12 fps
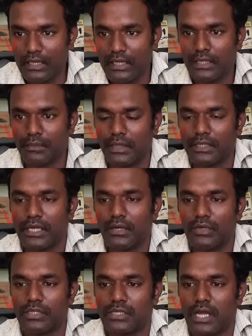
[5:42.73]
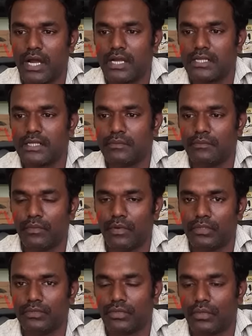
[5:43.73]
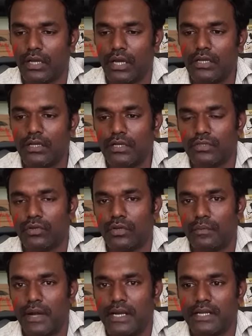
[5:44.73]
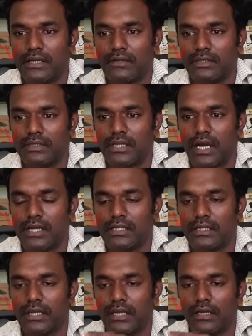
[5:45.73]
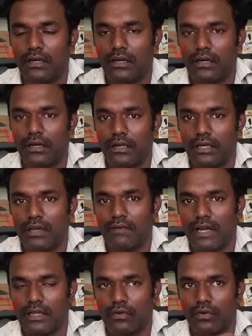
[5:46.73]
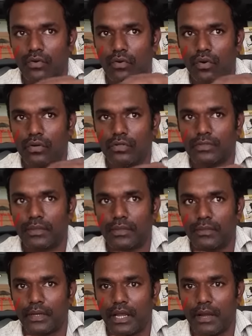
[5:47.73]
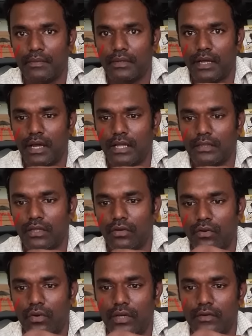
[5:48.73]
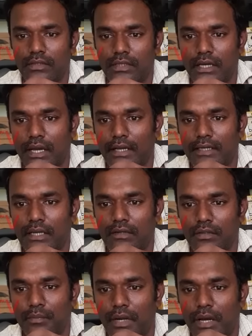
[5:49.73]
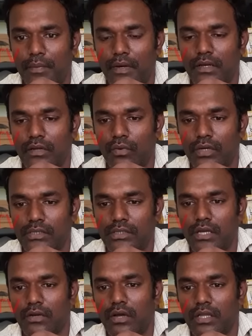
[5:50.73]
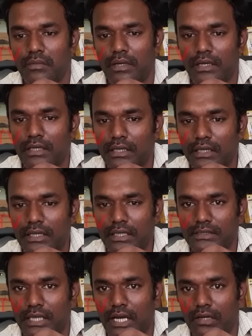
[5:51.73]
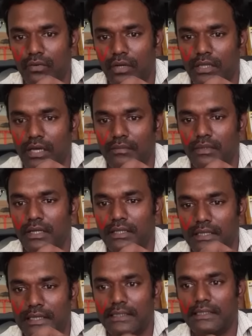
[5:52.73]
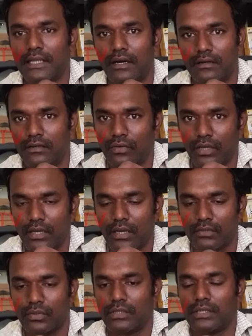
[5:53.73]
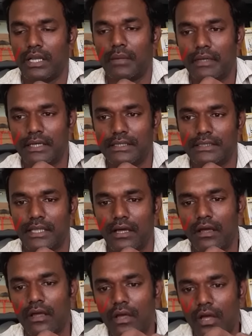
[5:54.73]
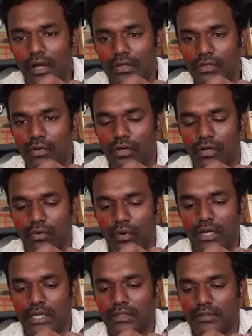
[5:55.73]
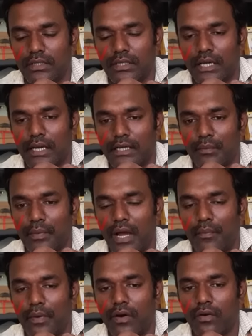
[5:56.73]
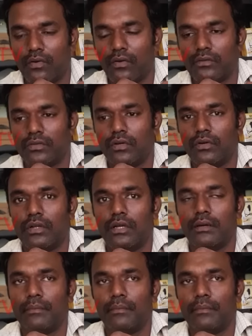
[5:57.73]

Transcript: இது பார்த்திங்கன்னா ஒரு சார்ஜிங் போர்டுன்னு சொல்லலாம் ஸோ ஒரு பேட்டரிக்கு வந்து சார்ஜிங்கு இல்லை வேறு ஏதாவது ஒரு லோடு யூஸ் பண்ண போகிறீங்க அப்படின்னா அந்த லோடை வந்து கரெக்டாக வந்து ப்ராப்பரான வோல்டேஜ் தான் இருக்கணும் அதுக்கு மேலே எனக்கு இன்க்ரீஸ் ஆகக்கூடாது அப்படின்னா இது டிசி தான் ஓகேங்க நான் சொல்கிறது எல்லாமே டிசி தான் ஸோ ஒரு வோல்டேஜ் வந்து எனக்கு கரெக்டாக ப்ராப்பராக வரணும் ஸோ ஒரு